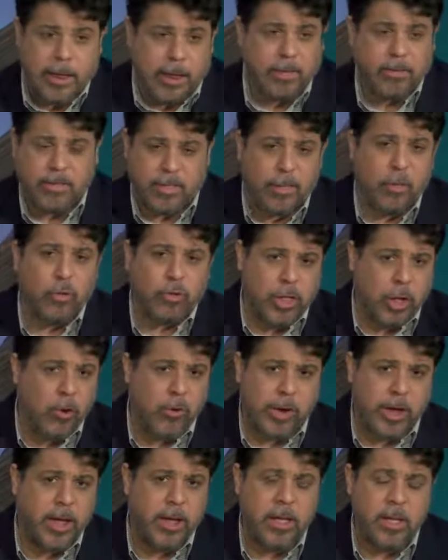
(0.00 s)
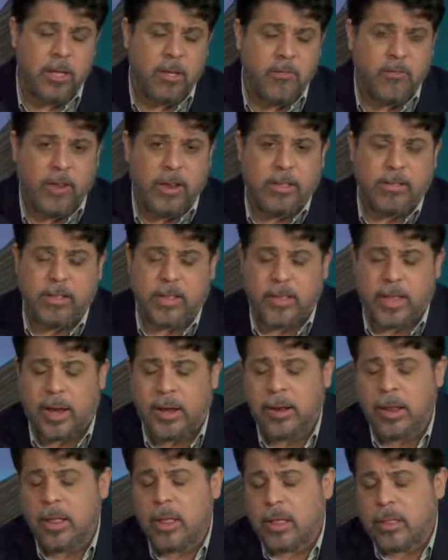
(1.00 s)
Y en ese sentido tengo que
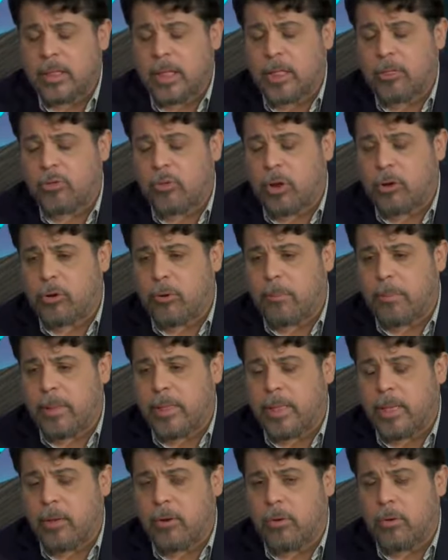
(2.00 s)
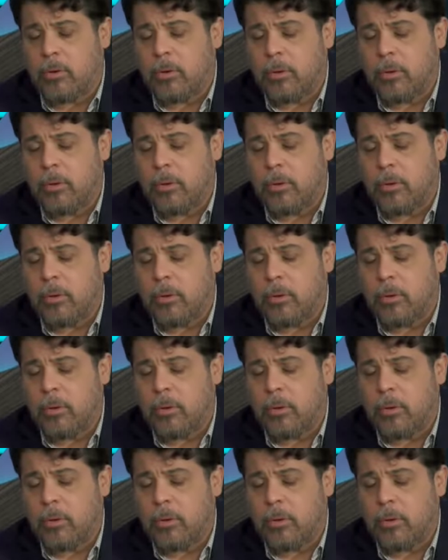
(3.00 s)
felicitar tanto al compañero